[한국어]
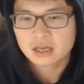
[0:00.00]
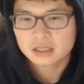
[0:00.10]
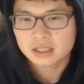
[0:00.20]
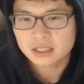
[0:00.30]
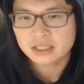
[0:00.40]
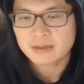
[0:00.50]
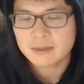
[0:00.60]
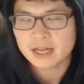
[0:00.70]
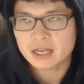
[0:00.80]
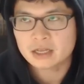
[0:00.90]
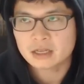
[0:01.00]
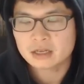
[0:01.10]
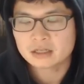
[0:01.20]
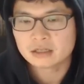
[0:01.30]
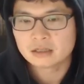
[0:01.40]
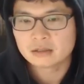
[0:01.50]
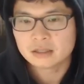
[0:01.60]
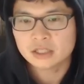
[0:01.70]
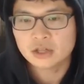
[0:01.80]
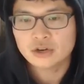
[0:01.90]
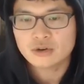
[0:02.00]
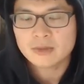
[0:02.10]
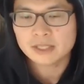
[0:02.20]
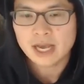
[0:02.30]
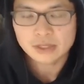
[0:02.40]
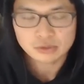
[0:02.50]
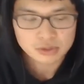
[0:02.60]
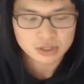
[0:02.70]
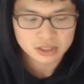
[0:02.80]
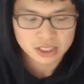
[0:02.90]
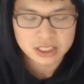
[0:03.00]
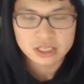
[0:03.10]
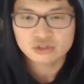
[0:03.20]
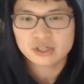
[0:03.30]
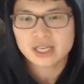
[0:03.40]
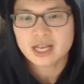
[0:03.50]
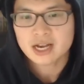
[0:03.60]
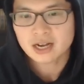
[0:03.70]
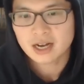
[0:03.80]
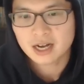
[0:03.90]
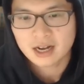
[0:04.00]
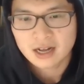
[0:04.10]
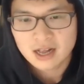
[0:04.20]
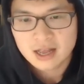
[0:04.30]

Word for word: 시스템 안에 그 이더리움에서 할 수 있는 기능 중에서 하나가